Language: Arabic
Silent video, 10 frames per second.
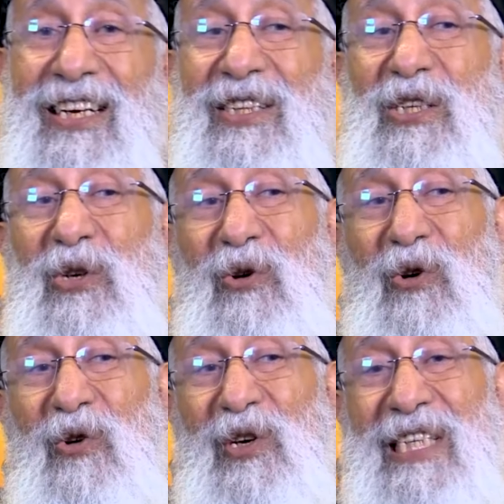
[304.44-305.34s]
القديس
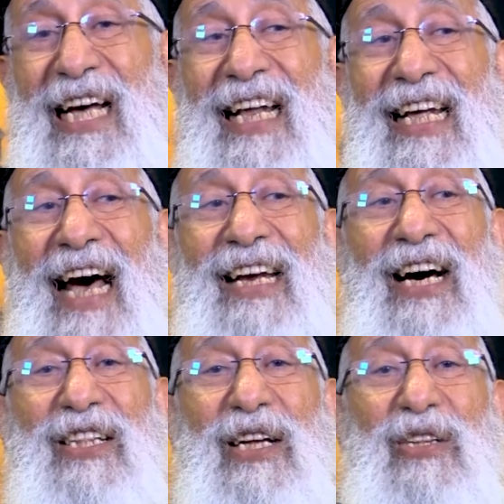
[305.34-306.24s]
غرغوريوس قال أنا
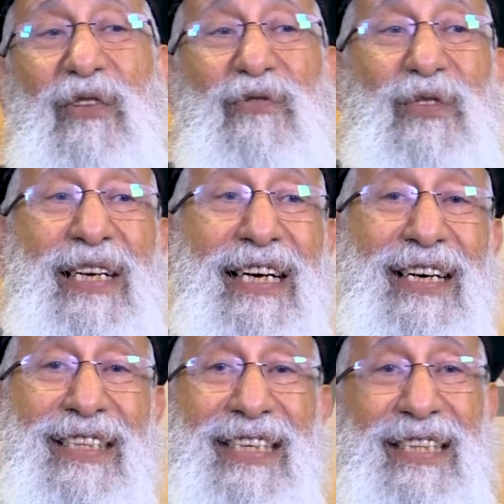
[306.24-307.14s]
اختطفت لي
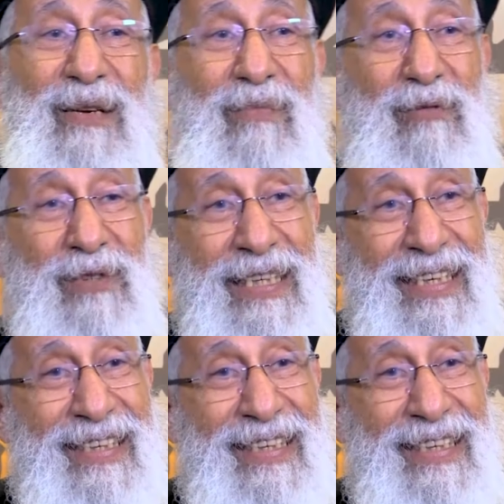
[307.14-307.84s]
قضية الموت